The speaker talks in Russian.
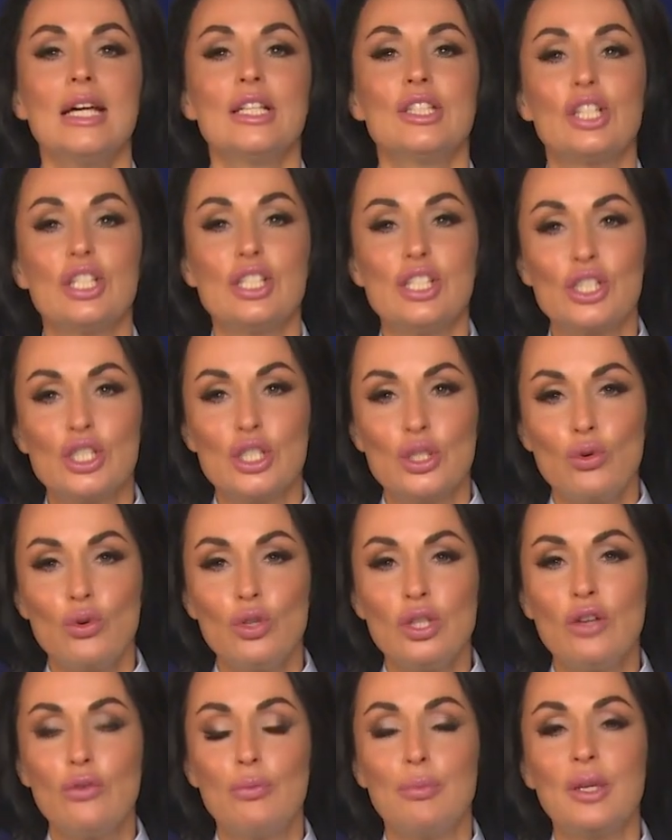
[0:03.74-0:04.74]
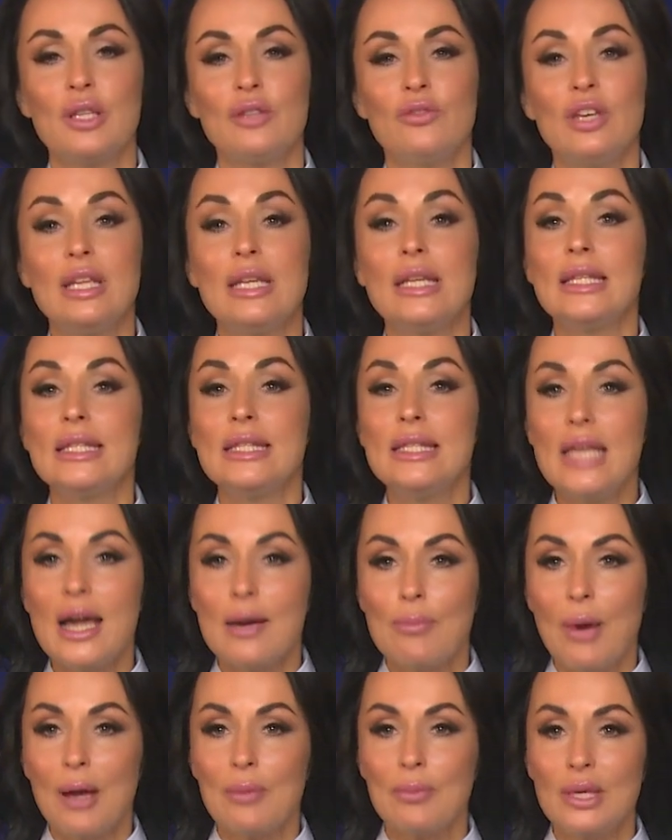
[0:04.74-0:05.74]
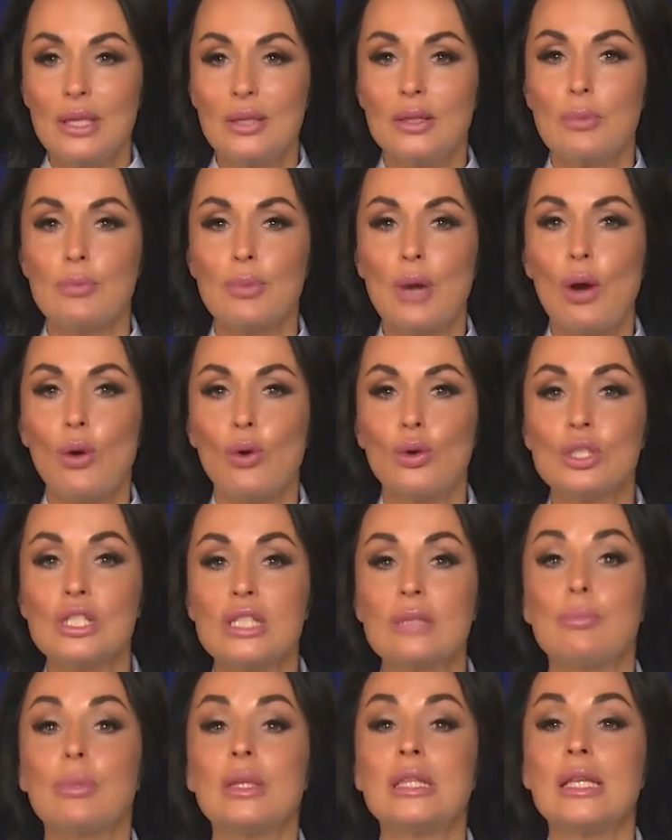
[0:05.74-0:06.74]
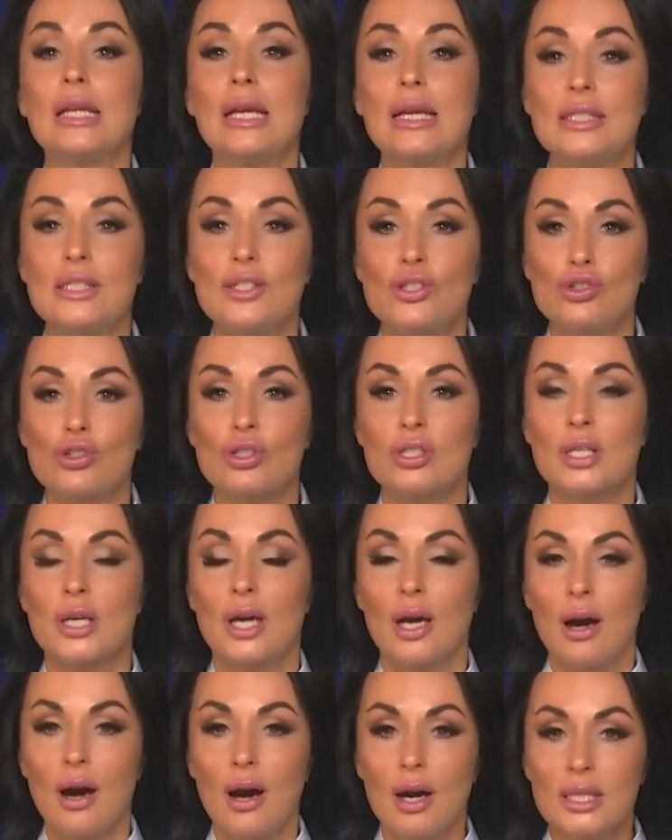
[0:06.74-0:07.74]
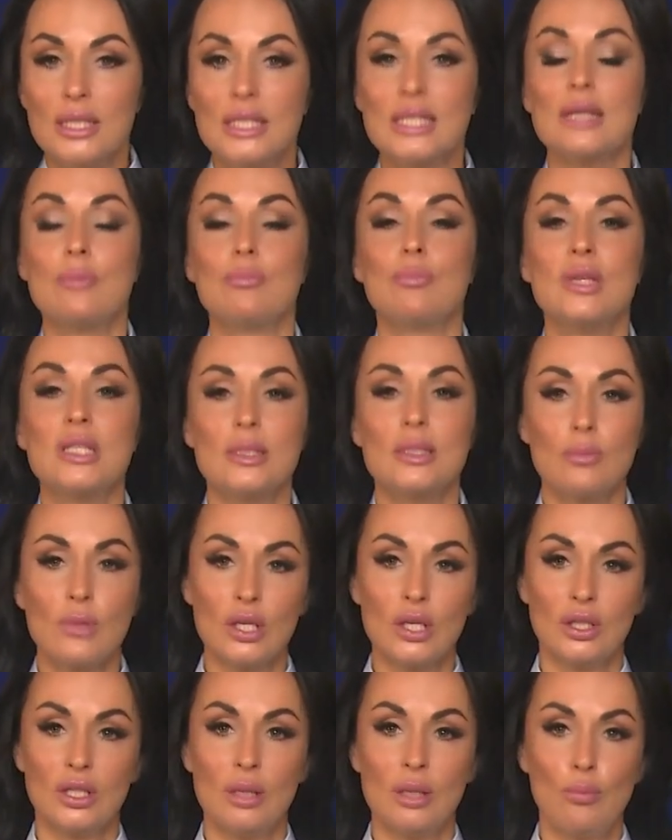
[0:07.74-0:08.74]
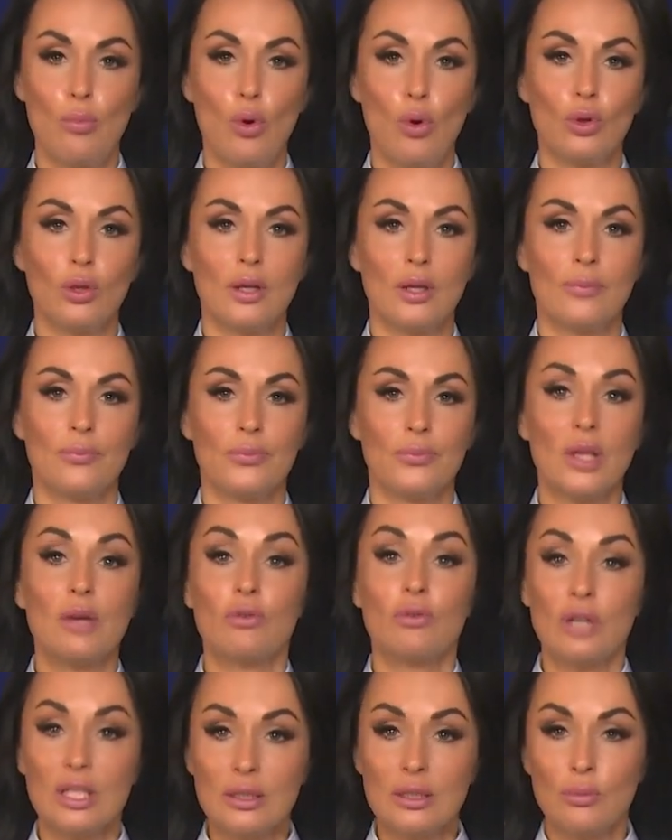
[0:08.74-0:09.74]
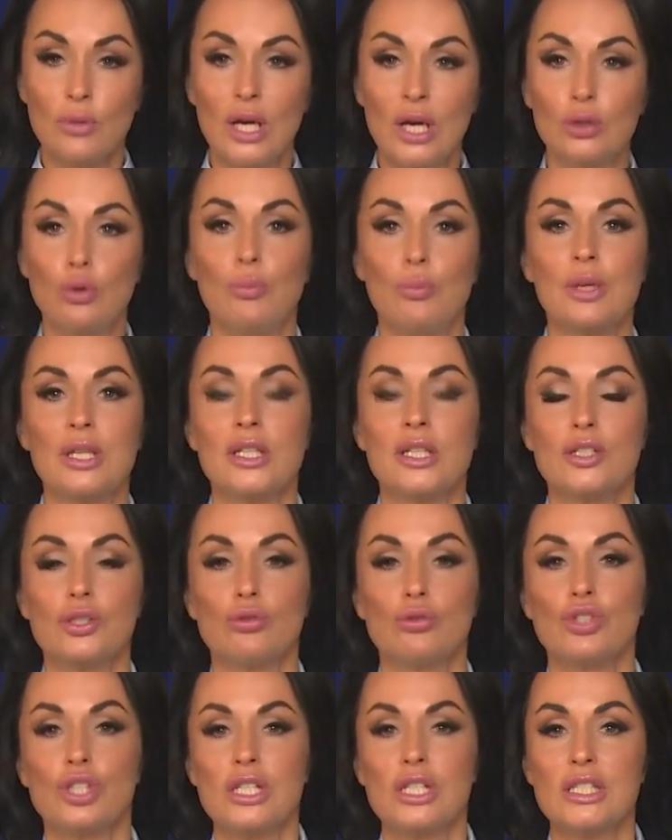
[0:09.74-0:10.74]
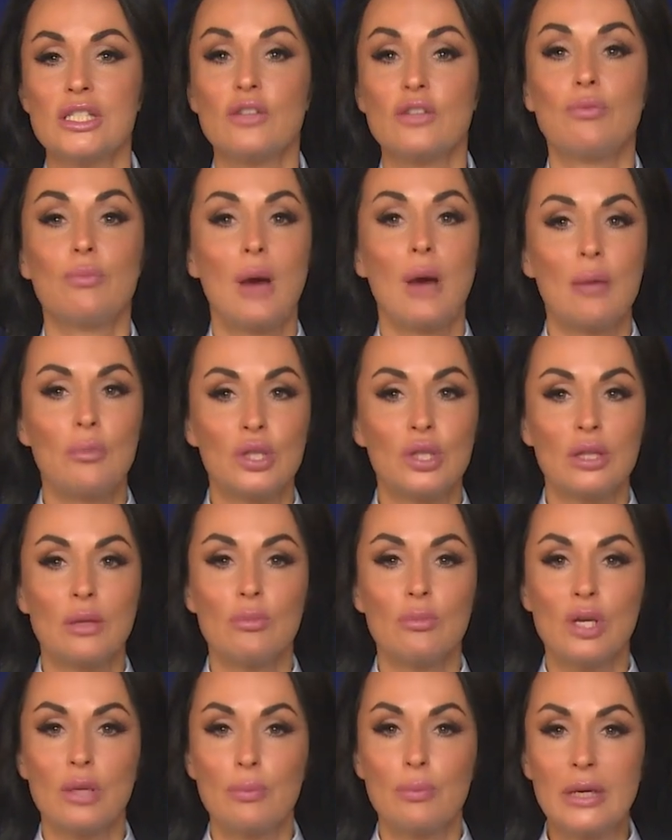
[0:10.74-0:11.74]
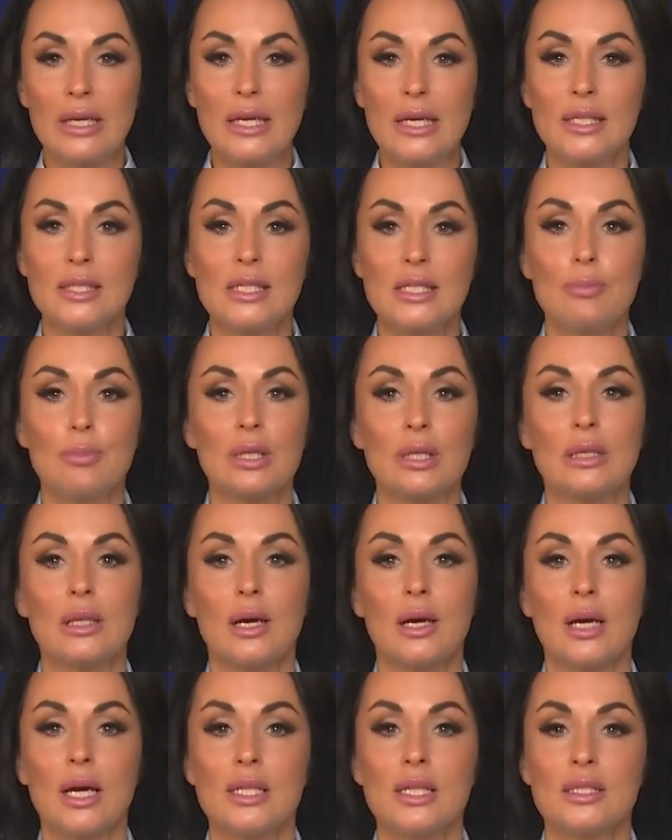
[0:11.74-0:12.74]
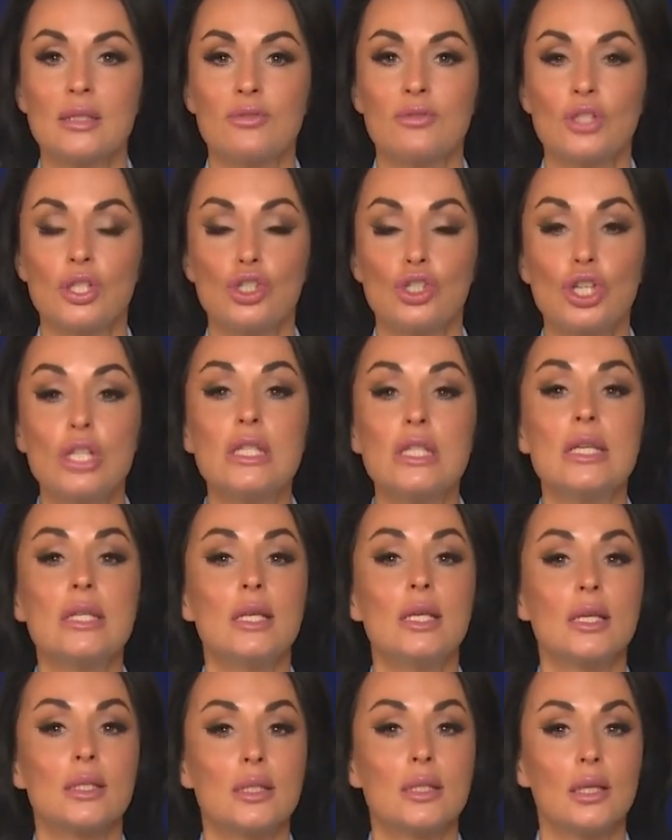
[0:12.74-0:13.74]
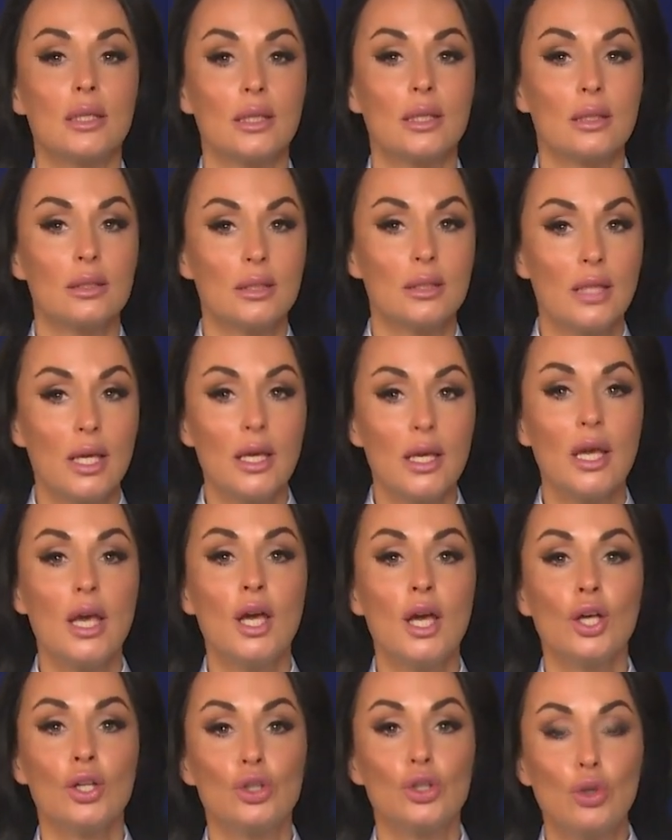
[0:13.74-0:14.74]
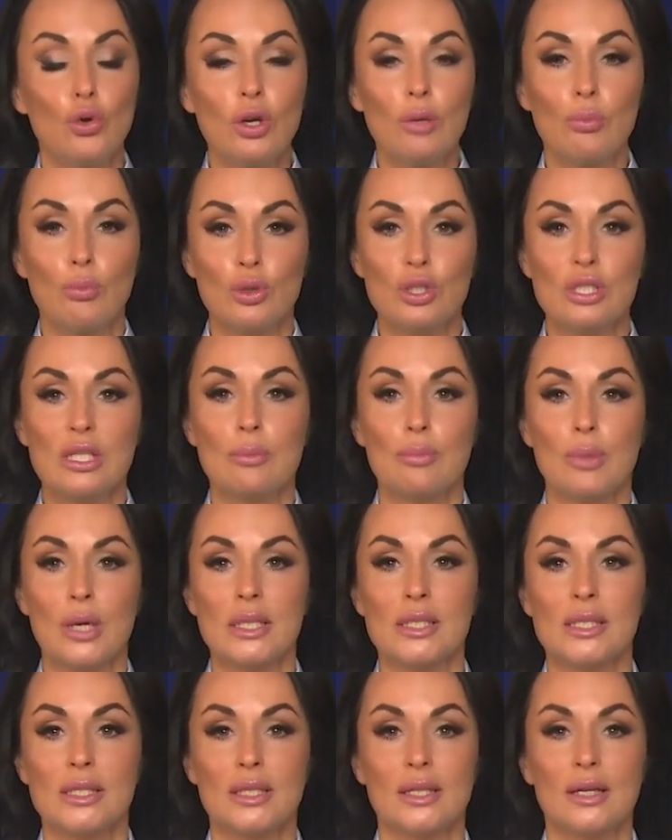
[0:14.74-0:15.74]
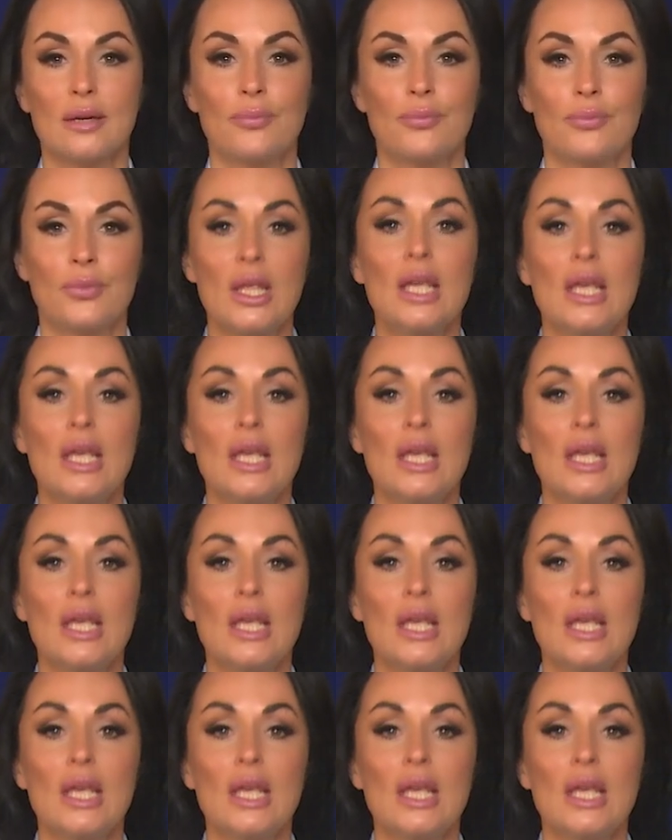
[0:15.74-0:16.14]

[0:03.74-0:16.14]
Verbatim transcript: Традиционно в преддверии Дня Победы проходит патриотическая акция «Бессмертный полк». В этом году принять участие в памятном мероприятии предлагается в течение нескольких дней до и после праздника.